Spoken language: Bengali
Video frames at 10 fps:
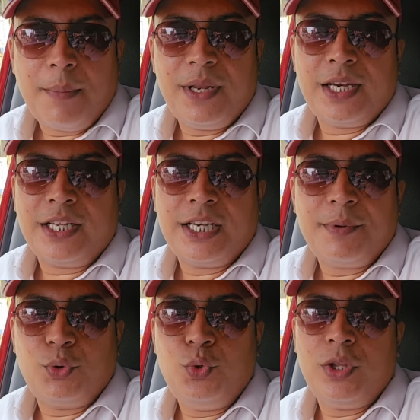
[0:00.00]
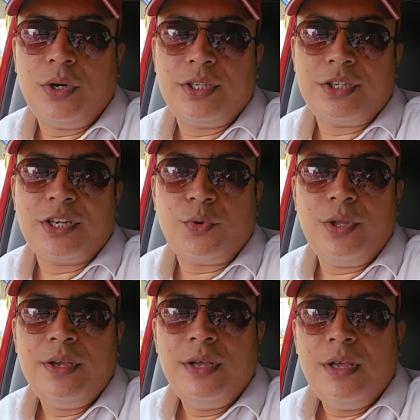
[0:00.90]
আপনাদের কাছে একবার তুলে ধরার চেষ্টা
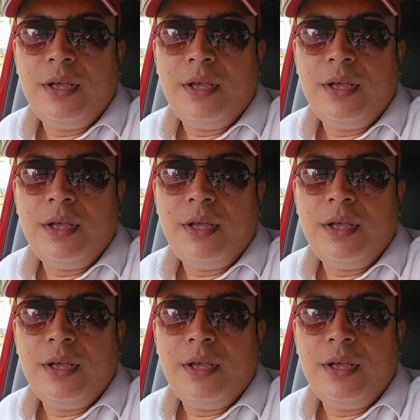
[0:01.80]
করি